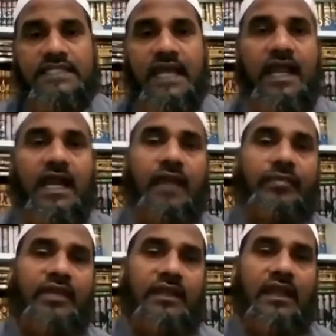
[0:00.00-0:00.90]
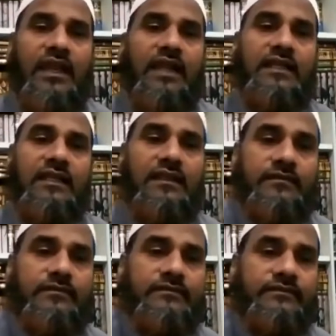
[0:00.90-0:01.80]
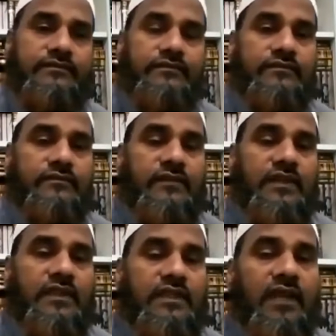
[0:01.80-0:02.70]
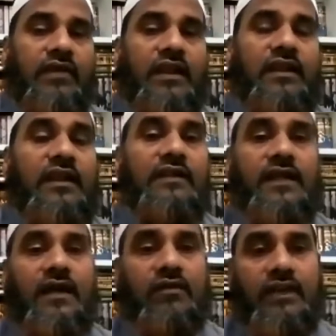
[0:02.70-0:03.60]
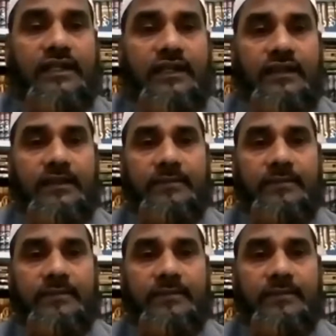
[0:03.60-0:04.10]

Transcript: సహాబీ అని ఎవరిని అంటారు అంటే